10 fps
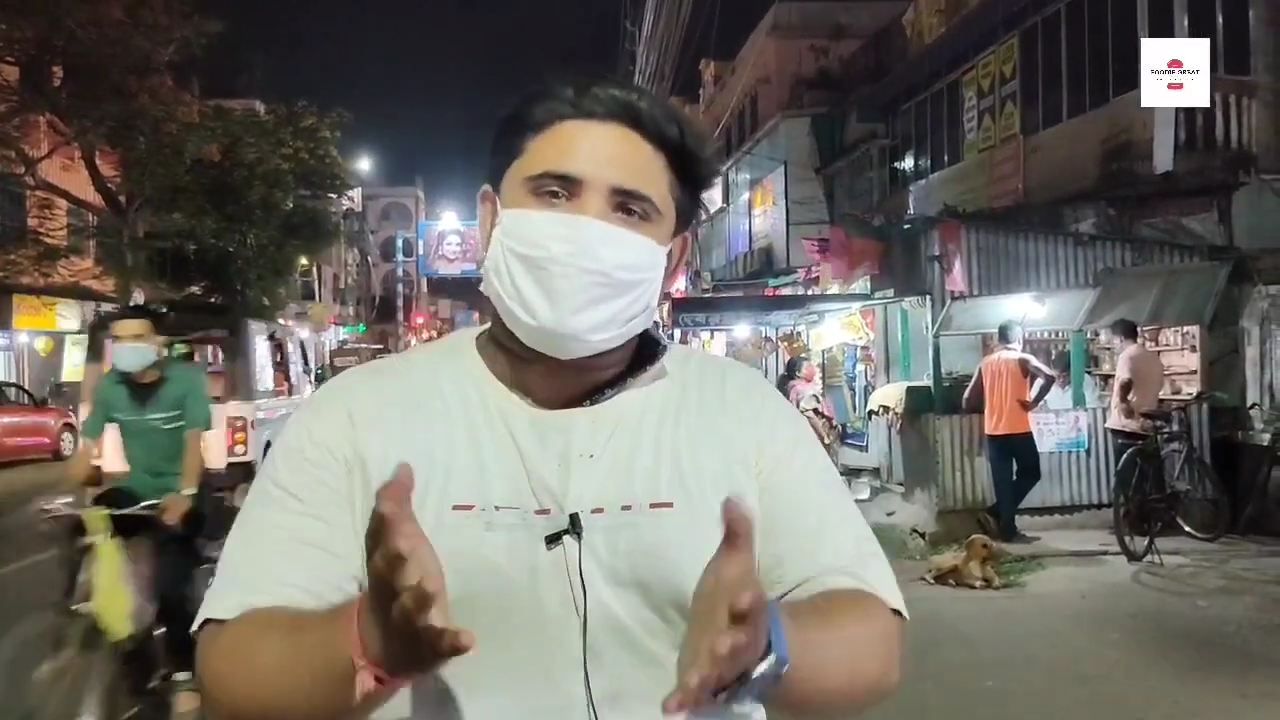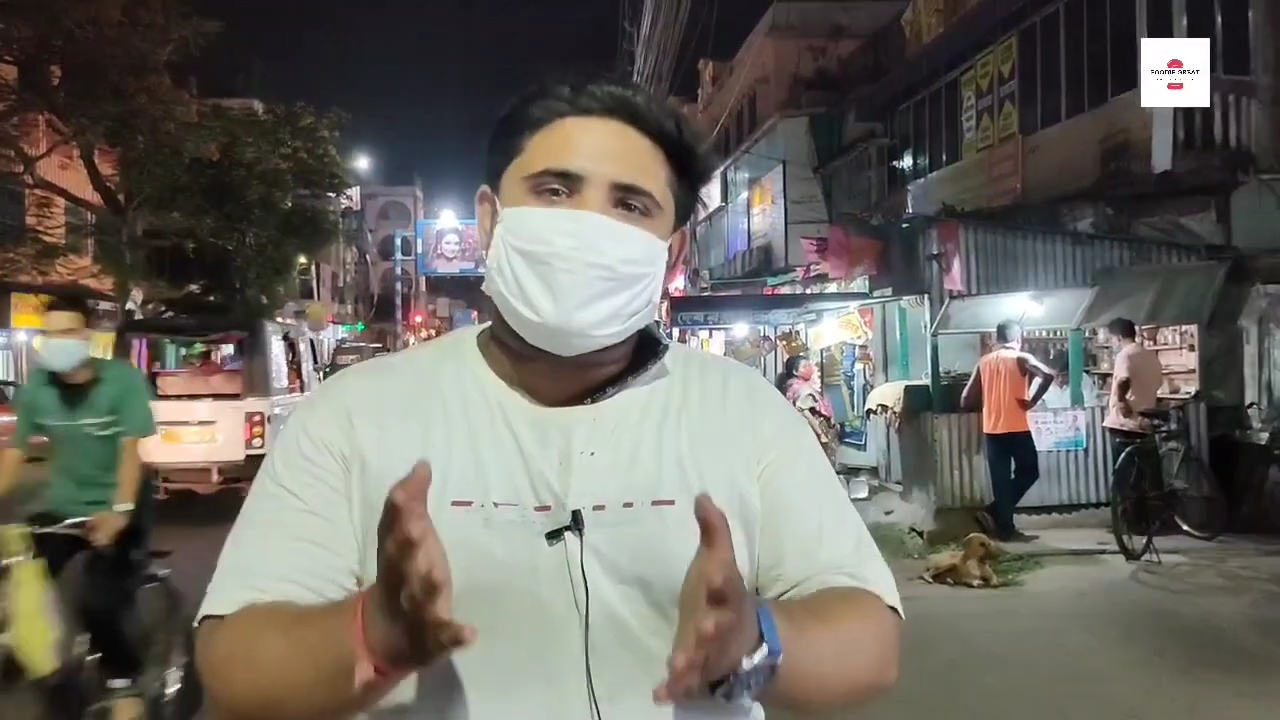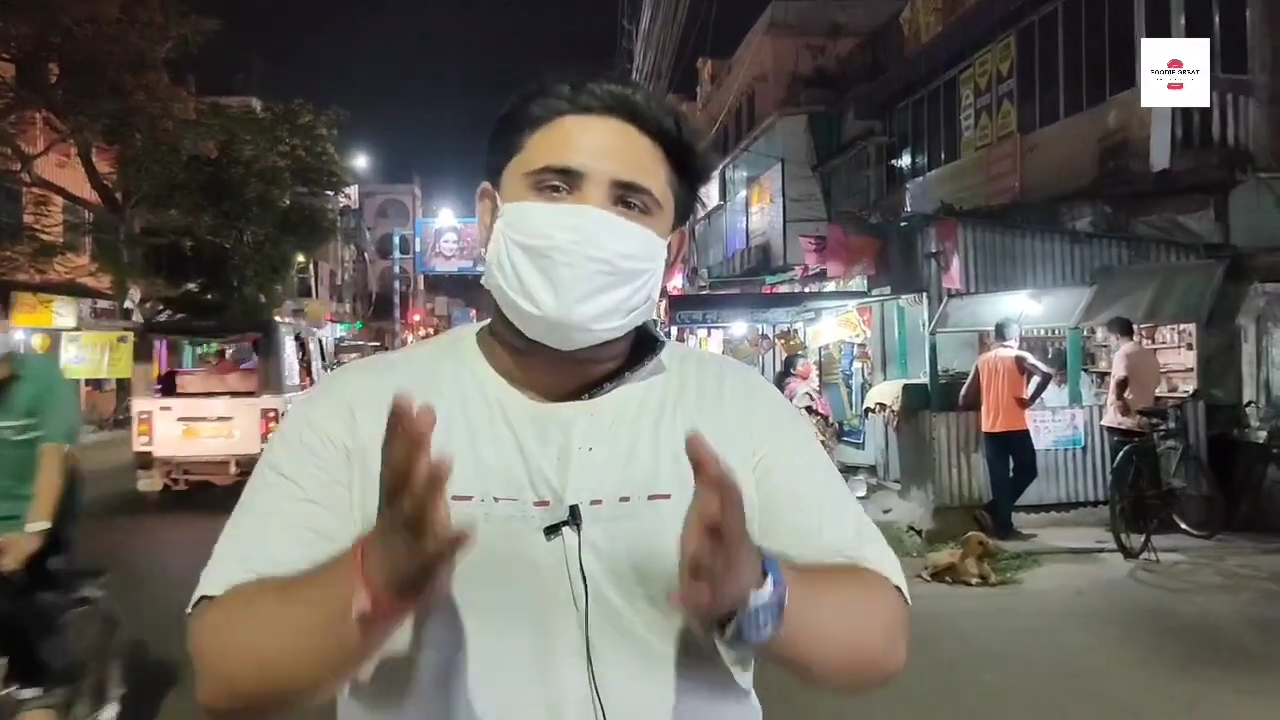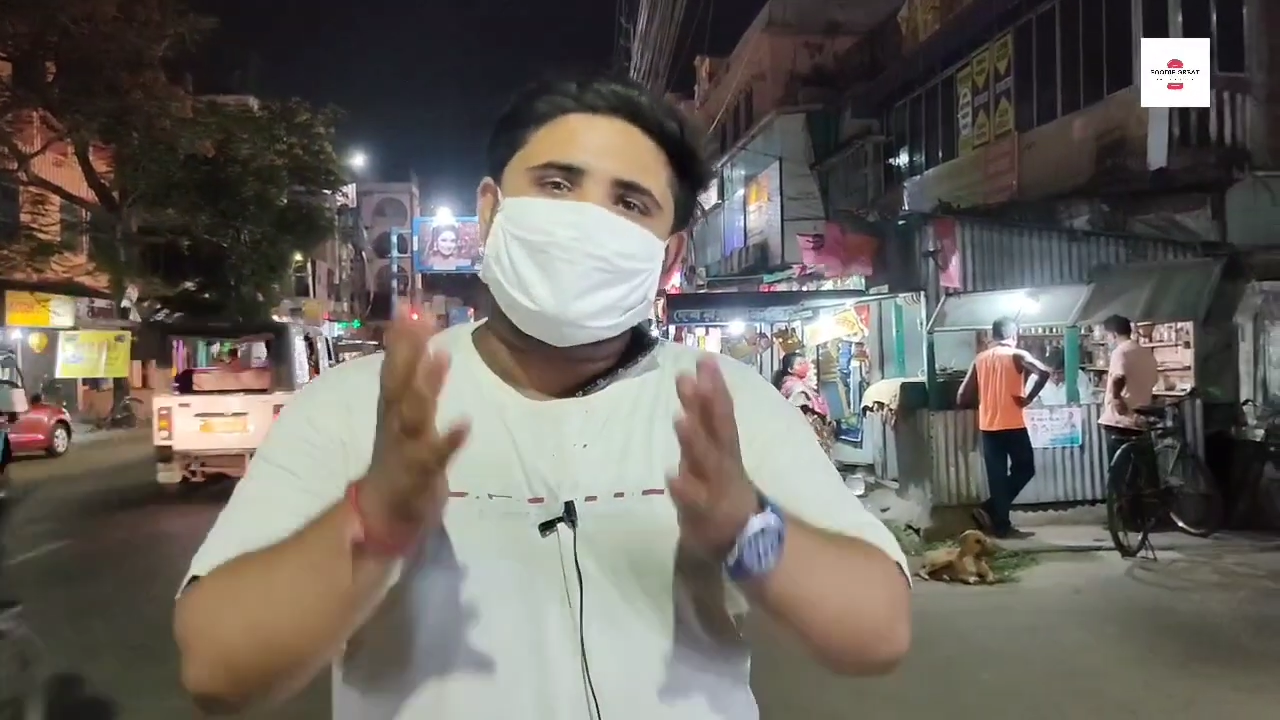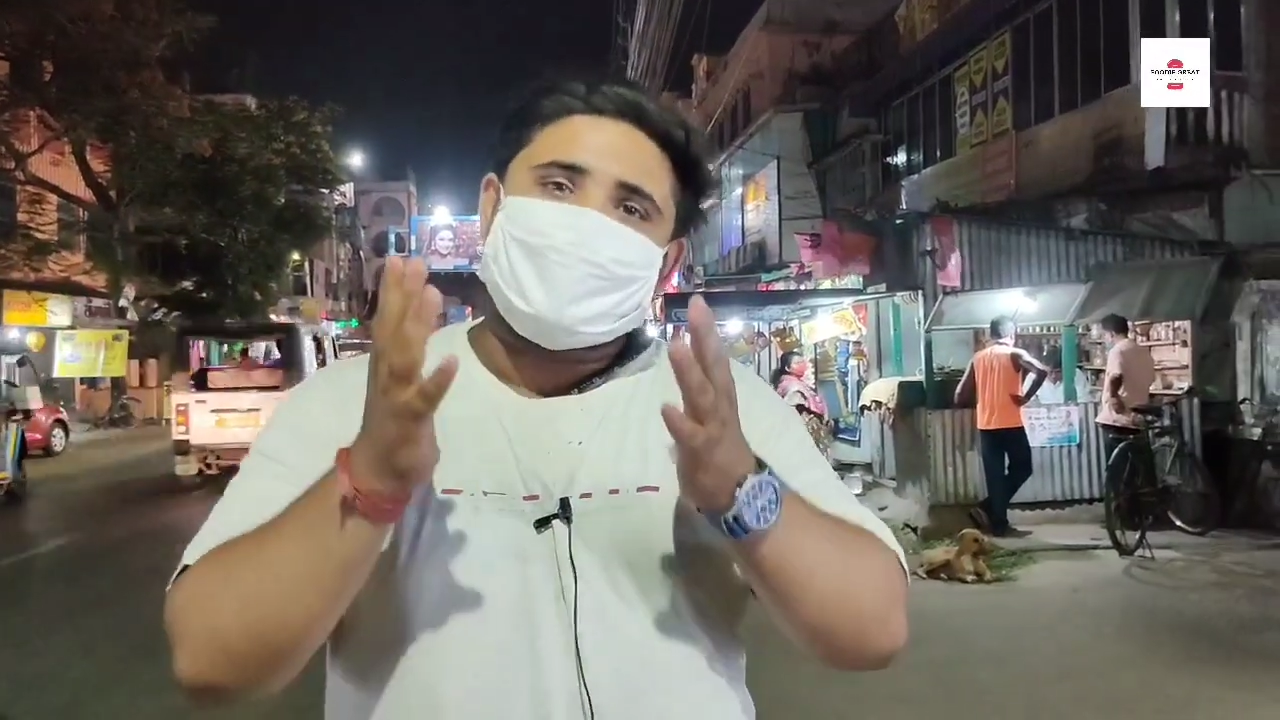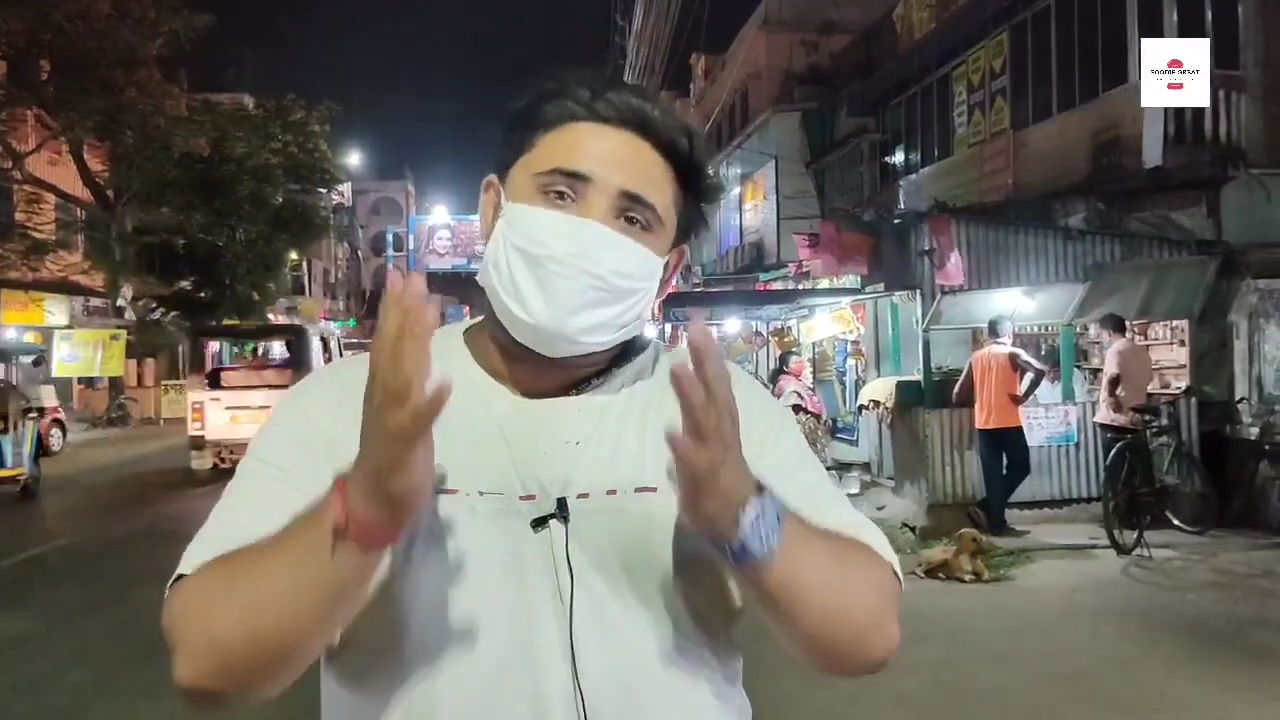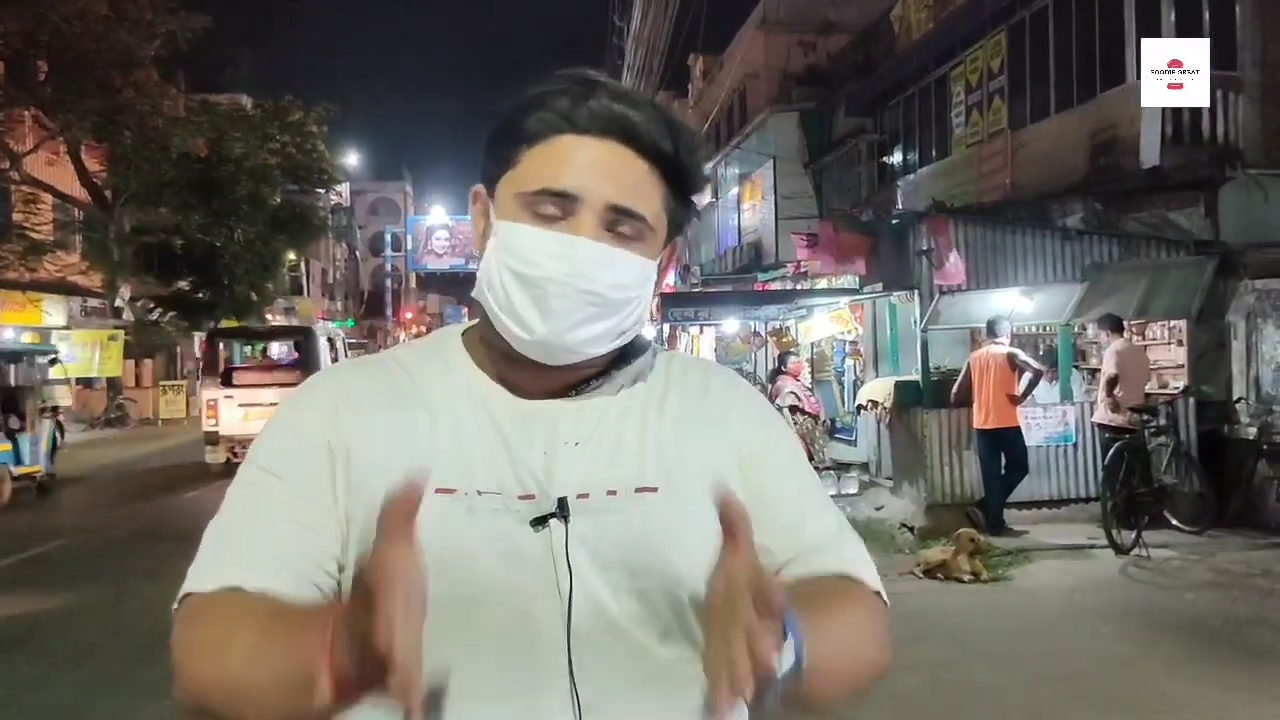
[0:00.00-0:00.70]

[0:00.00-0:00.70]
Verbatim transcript: স্যানিটাইজারটা